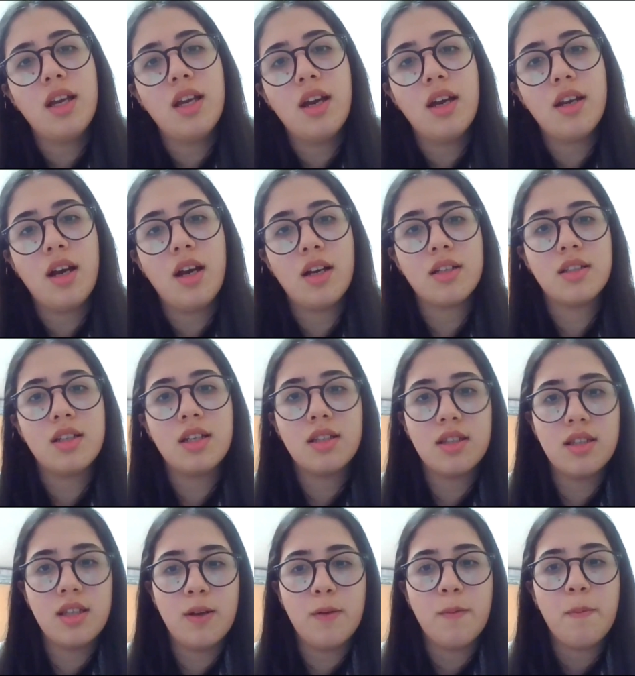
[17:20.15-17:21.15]
Eğer
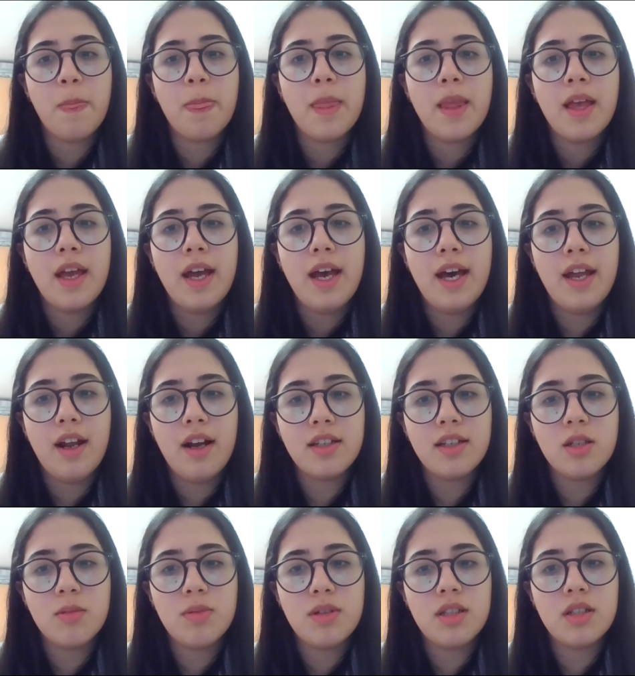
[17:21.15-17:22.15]
ankette
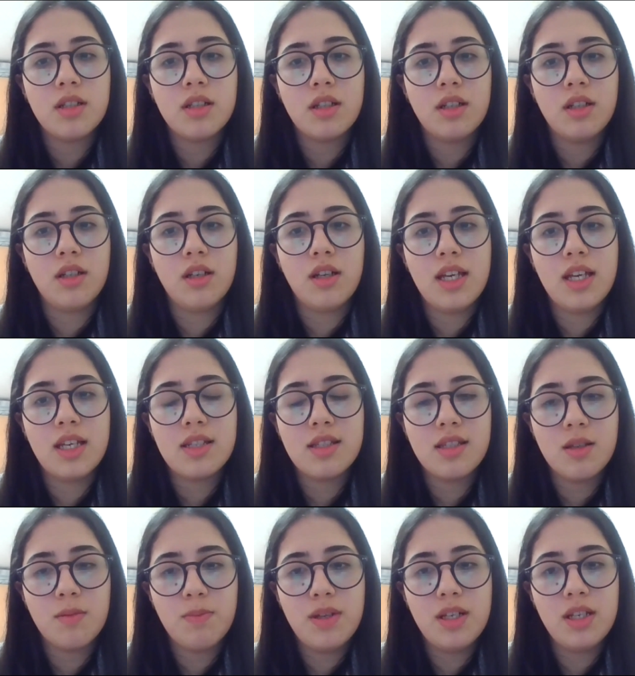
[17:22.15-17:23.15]
herhangi bir e,
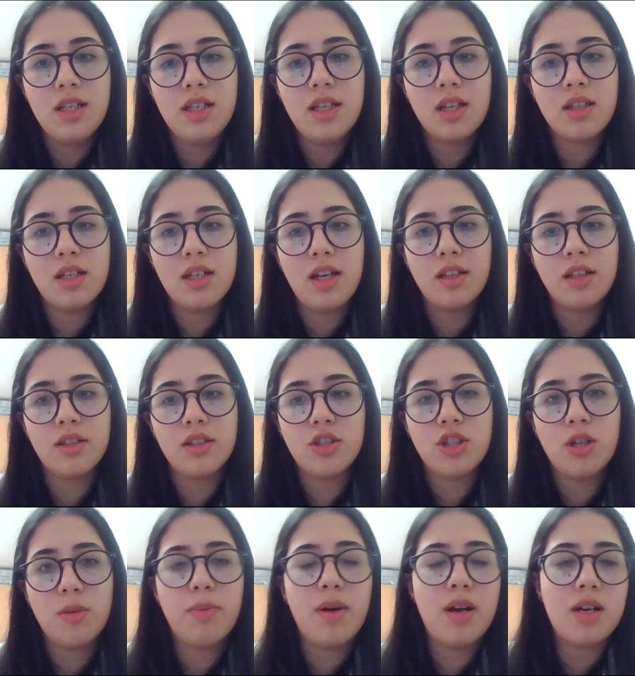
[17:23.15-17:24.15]
eksikliği ya da
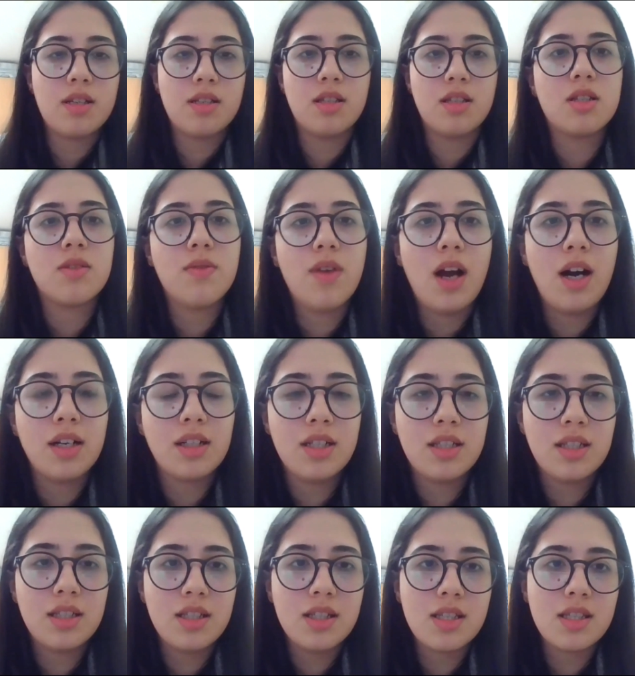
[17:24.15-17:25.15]
yanlış yaparsanız ve
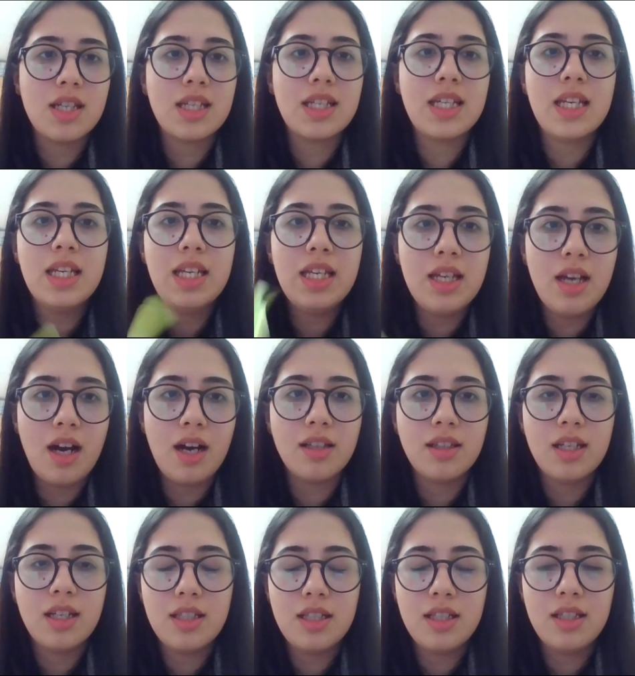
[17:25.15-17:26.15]
anketiniz size geri
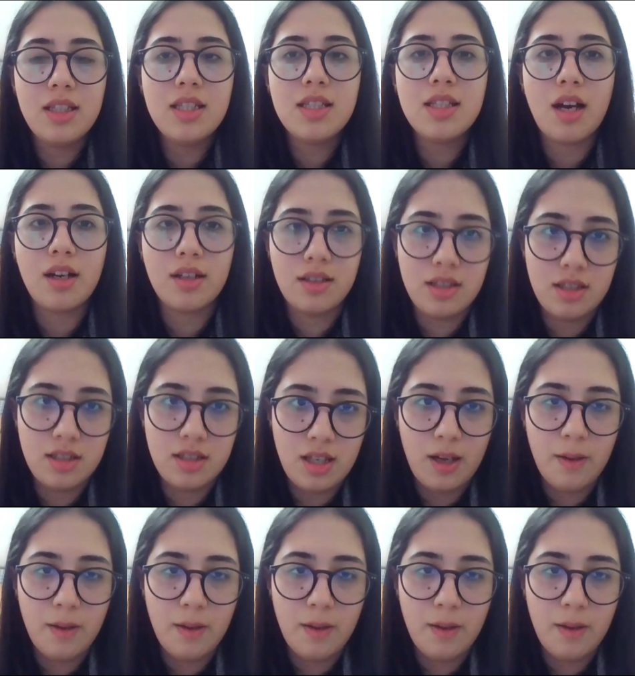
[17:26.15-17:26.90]
iade edildiği takdirde